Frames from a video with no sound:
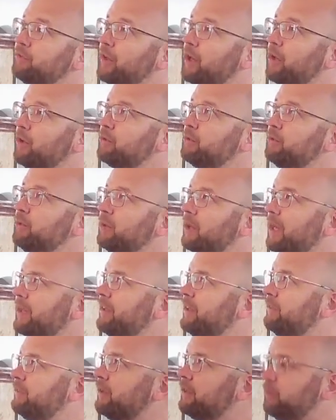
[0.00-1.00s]
auch nur
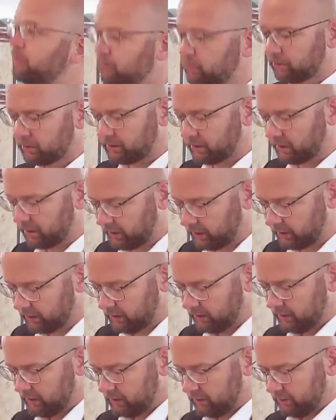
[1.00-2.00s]
diese dunkle
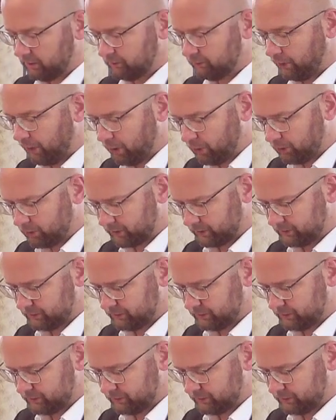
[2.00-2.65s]
Wolken